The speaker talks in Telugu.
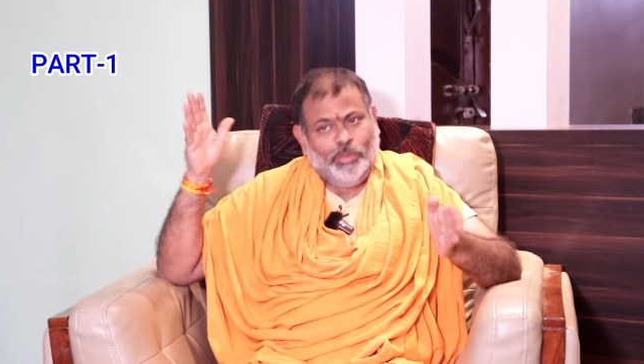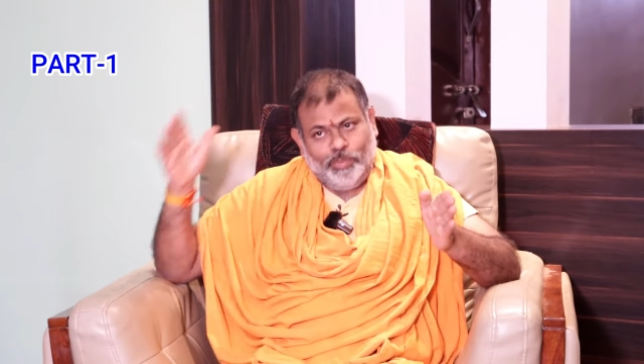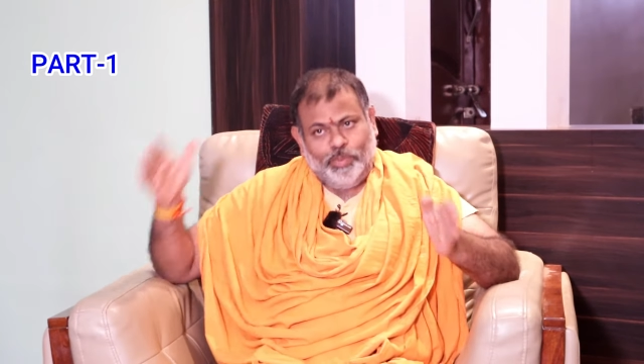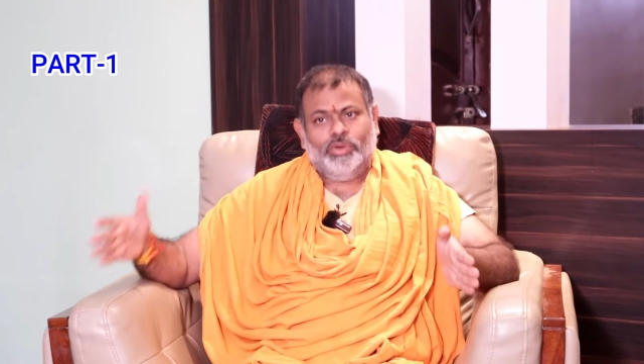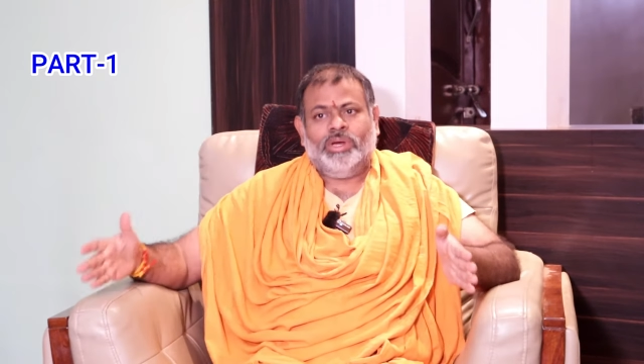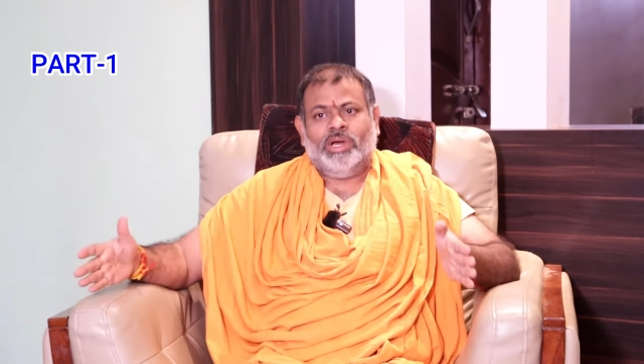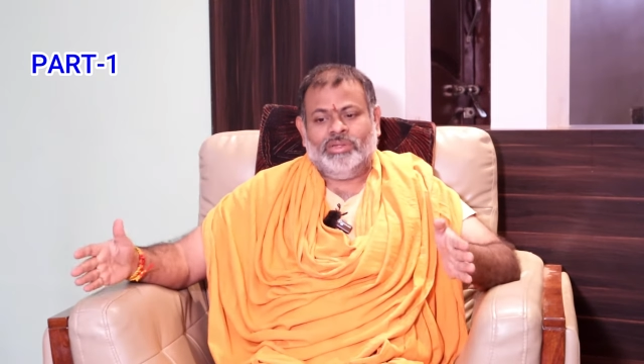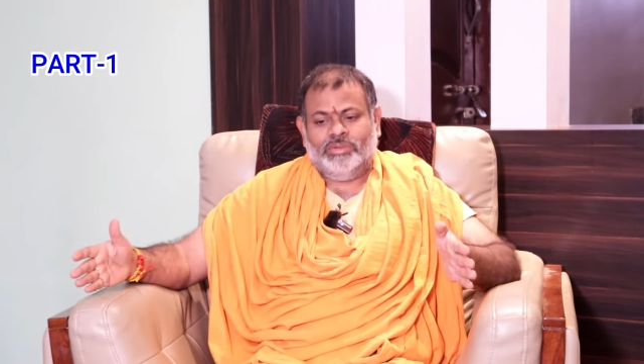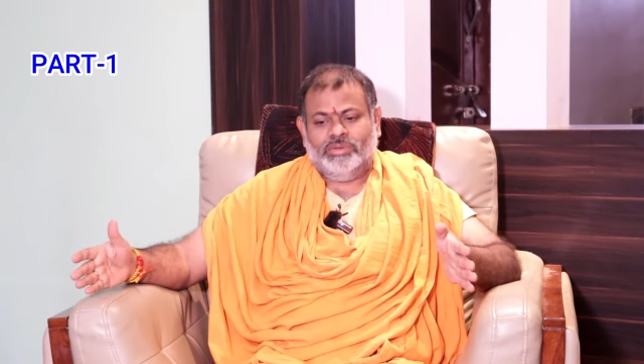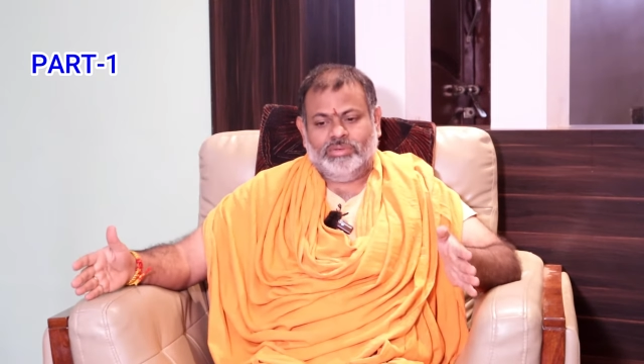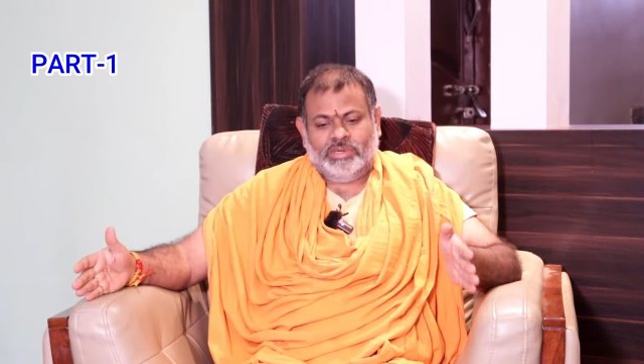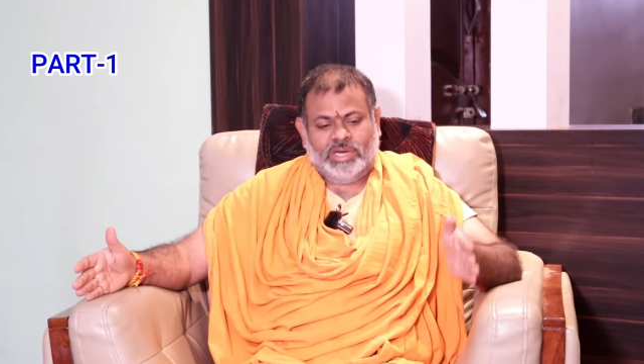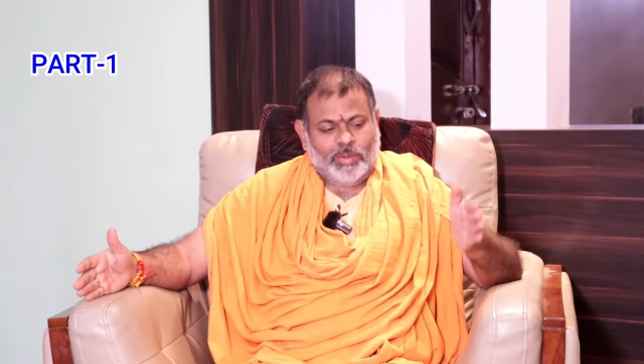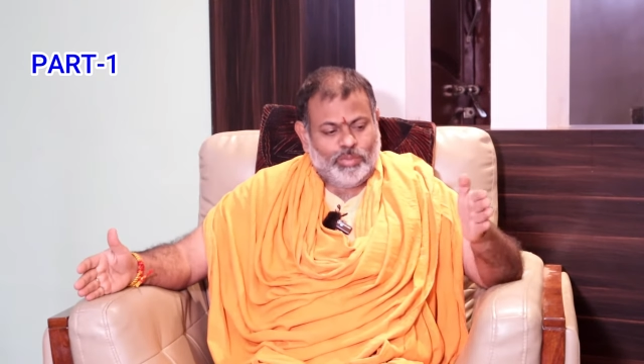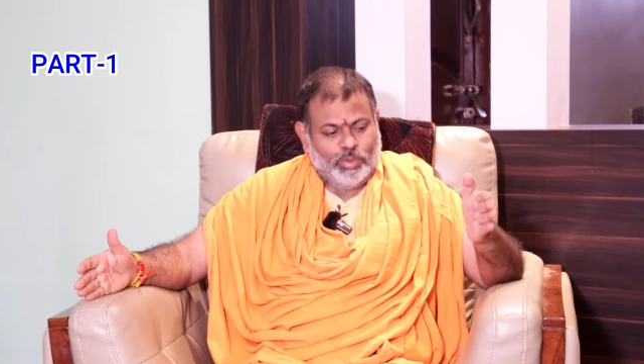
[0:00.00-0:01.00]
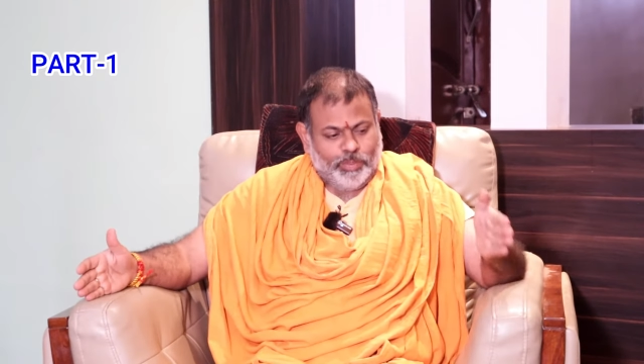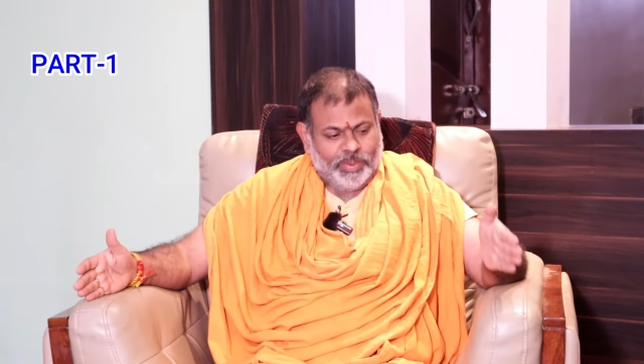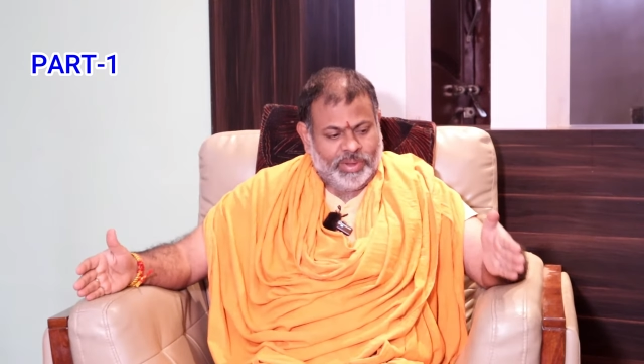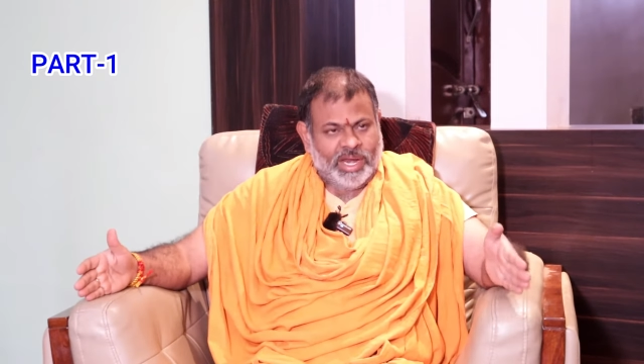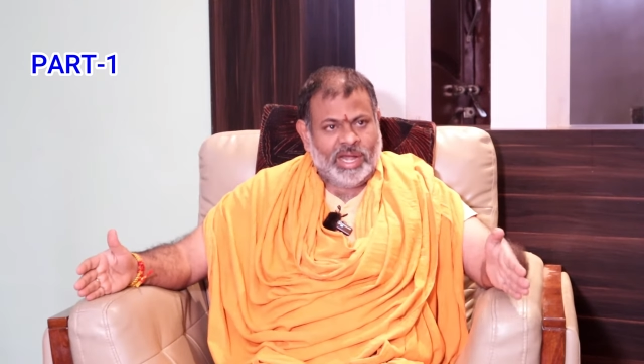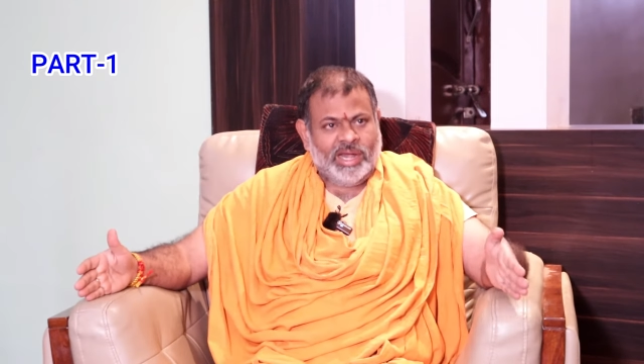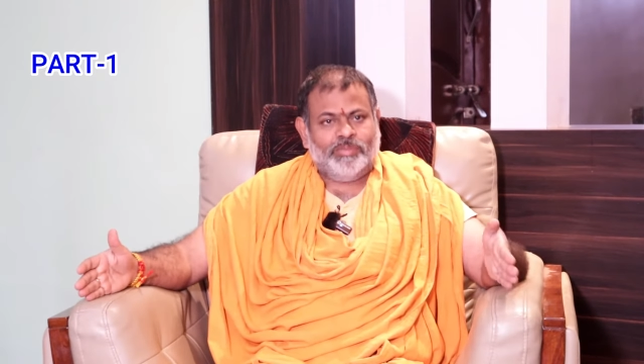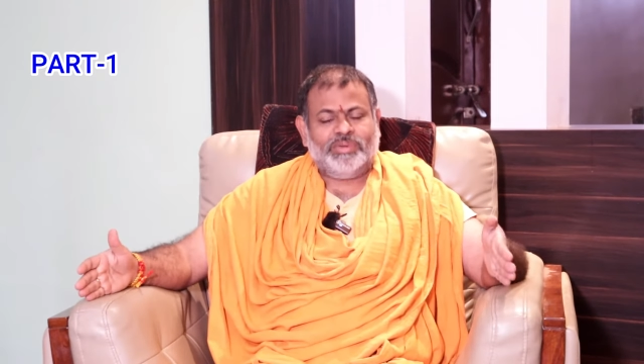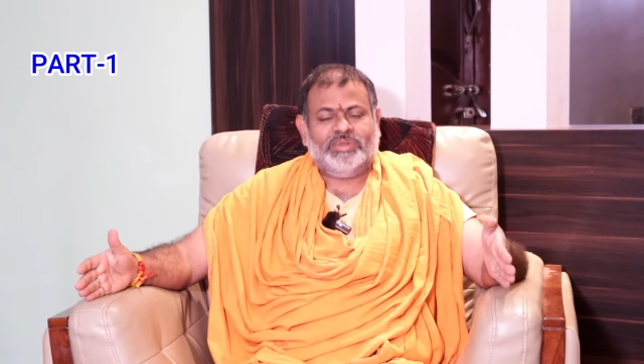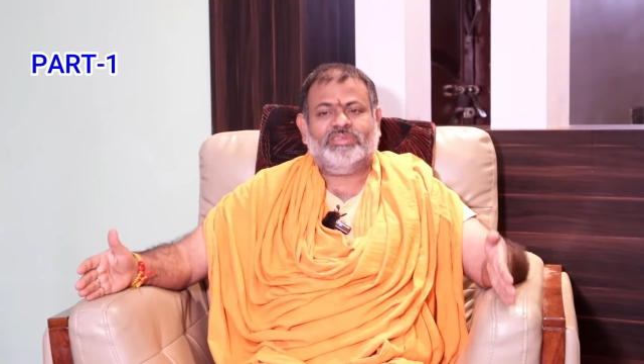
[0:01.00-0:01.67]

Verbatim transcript: ఇప్పుడు కాదు నా ముప్పై ఏళ్ల